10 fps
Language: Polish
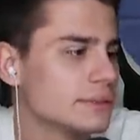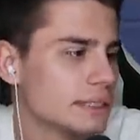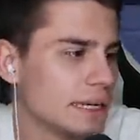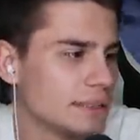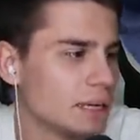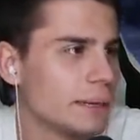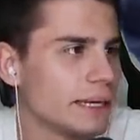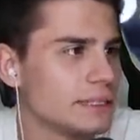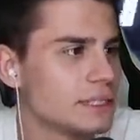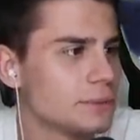Okej, okay,
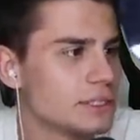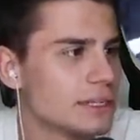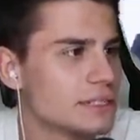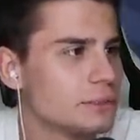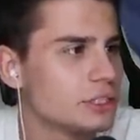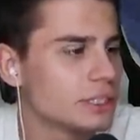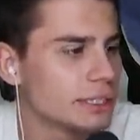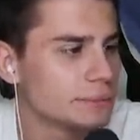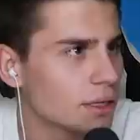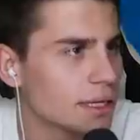dobra, jesteśmy coraz
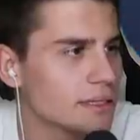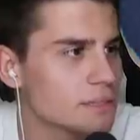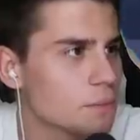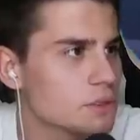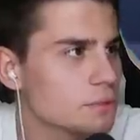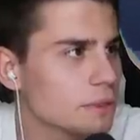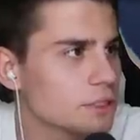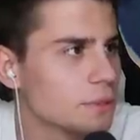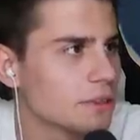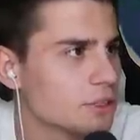bliżej. Kolejny sposób na
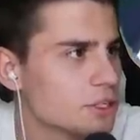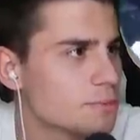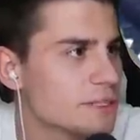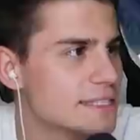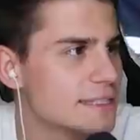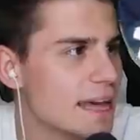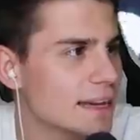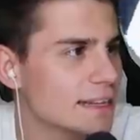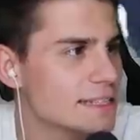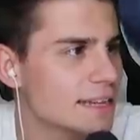śmierć. Czyżby nagle